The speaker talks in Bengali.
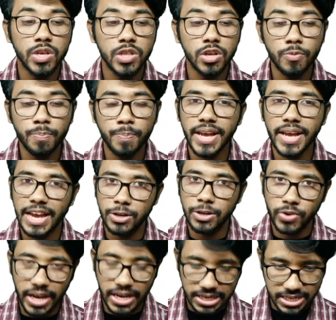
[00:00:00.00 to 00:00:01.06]
উইদাউট বিং
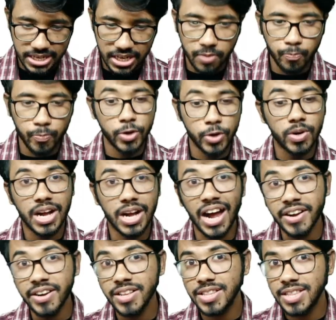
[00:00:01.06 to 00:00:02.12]
এডুকেটেড ইউ
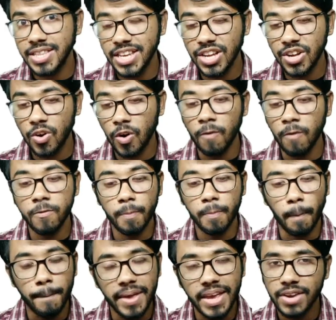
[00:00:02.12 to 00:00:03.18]
কান্ট থিঙ্ক অফ
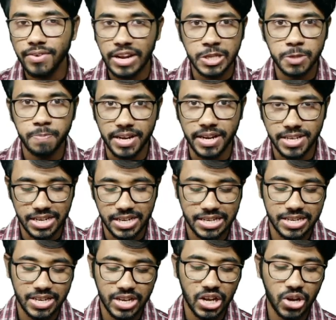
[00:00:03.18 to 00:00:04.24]
বিং রেসপেক্টেড
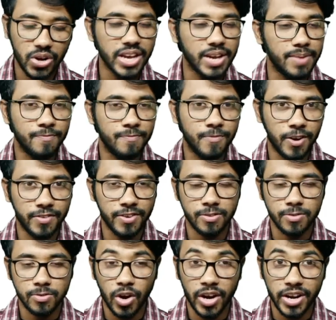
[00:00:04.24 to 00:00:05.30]
ওকে ভেরি
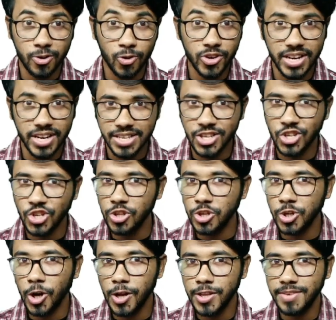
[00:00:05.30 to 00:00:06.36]
গুড অনেক কঠিন একটা জিনিস
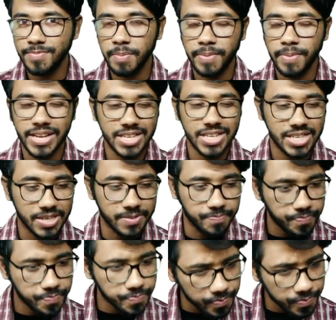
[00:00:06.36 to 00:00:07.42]
কিন্তু সহজে আমরা পেরে যাচ্ছি
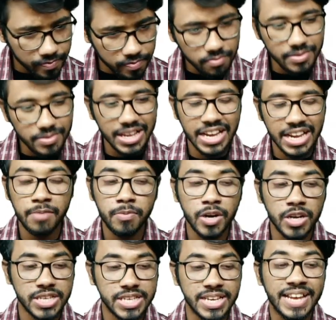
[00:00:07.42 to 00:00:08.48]
এরপর
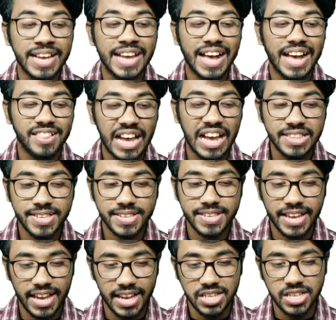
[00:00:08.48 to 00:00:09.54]
আসি লেটস
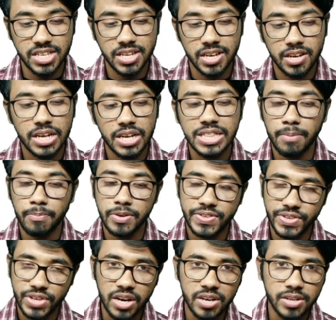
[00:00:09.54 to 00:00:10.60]
গেট তারপরে
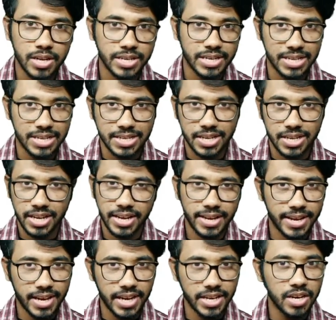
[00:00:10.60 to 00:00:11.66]
স্টার্ট দ্য টাস্ক
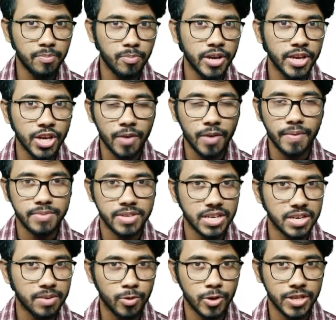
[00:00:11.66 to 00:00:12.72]
গেটের পরে কি হবে আমি
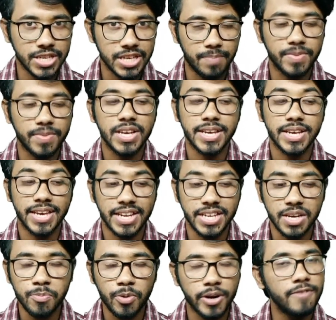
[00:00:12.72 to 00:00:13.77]
যেটা বলেছিলাম
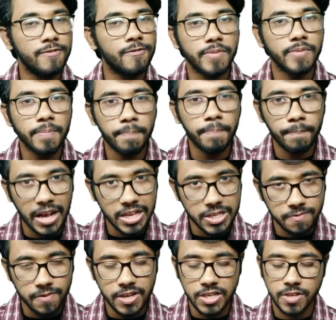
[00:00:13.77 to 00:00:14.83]
গেটের পরে ভার্বের
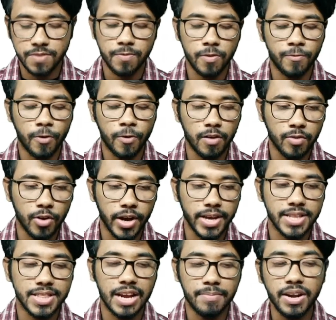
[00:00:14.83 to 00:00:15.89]
পাস্ট পার্টিসিপল ফর্ম
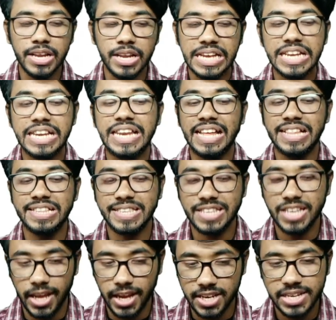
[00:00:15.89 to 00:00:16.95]
হয় তার মানে লেটস
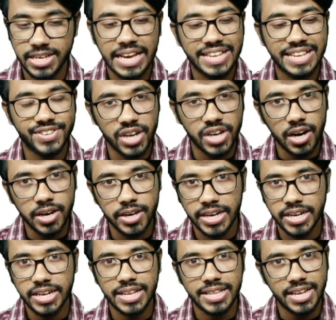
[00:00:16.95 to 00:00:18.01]
গেট
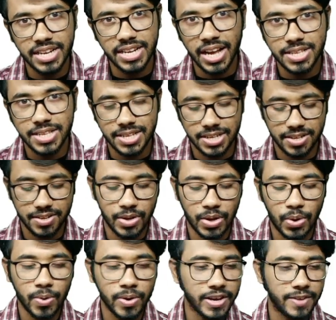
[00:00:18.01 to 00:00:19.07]
স্টার্টেড দ্য টাস্ক
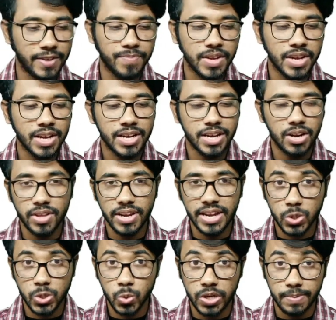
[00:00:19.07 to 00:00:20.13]
ওকে নাও দ্য
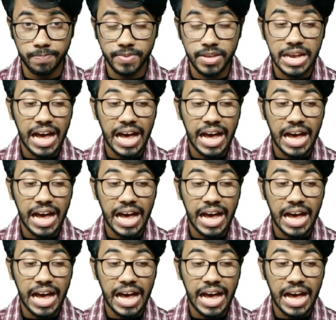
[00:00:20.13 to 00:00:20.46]
নেক্সট ওয়ান